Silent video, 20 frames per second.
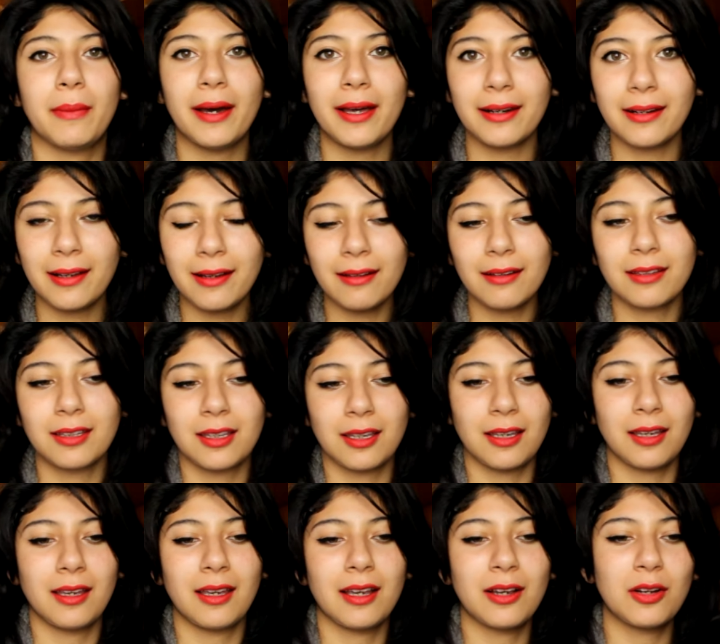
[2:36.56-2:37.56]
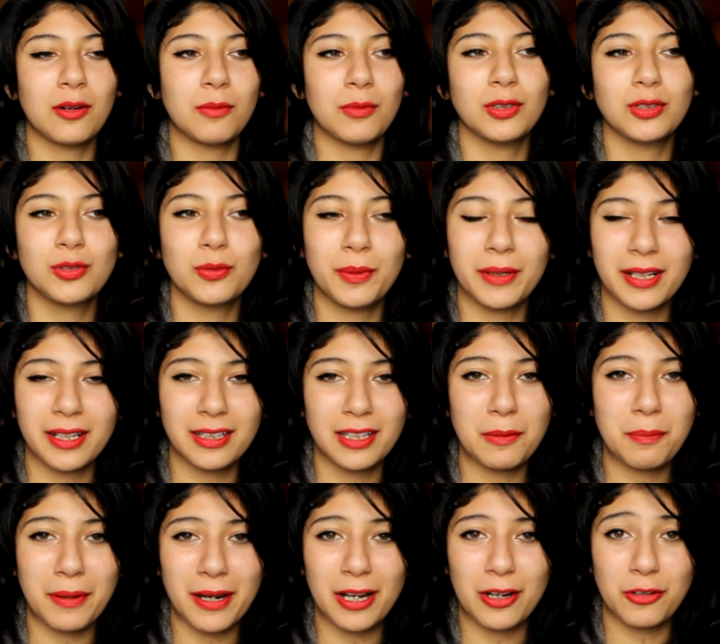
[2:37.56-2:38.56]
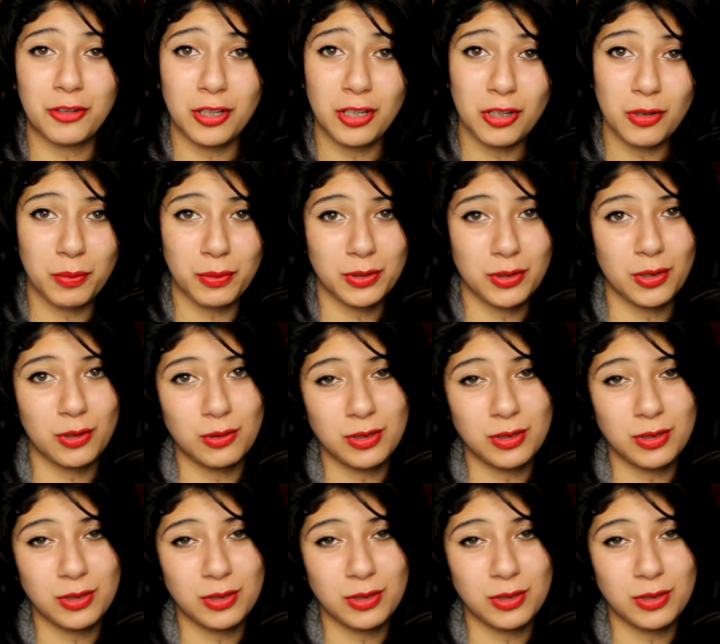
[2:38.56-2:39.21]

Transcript: barra, que es como súper gentil para los niños, por eso yo